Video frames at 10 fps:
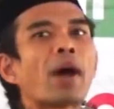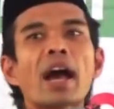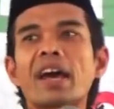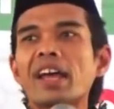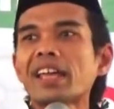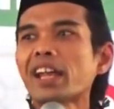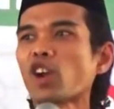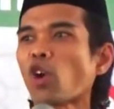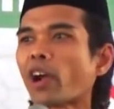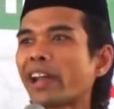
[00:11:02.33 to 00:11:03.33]

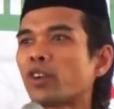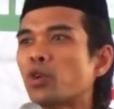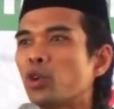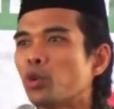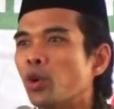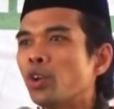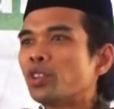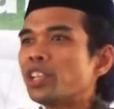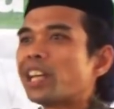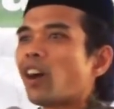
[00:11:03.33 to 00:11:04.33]
Pangarayan Rokan Hulu.
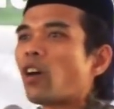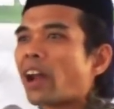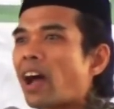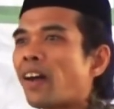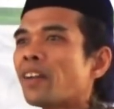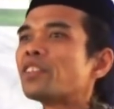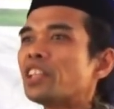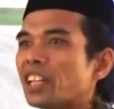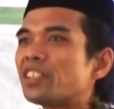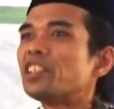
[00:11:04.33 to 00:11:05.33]
Tiga orang,
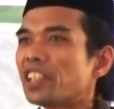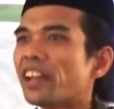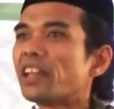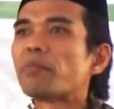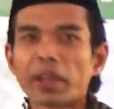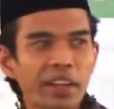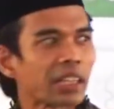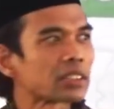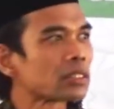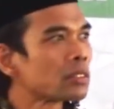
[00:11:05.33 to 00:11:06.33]
tiga-tiganya
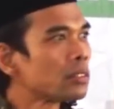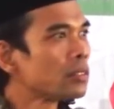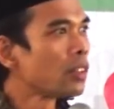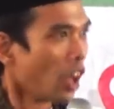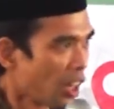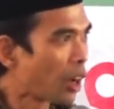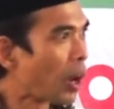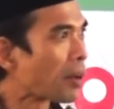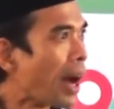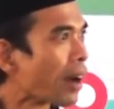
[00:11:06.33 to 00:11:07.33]
PNS. Allahu
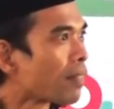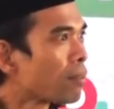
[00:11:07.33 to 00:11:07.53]
Akbar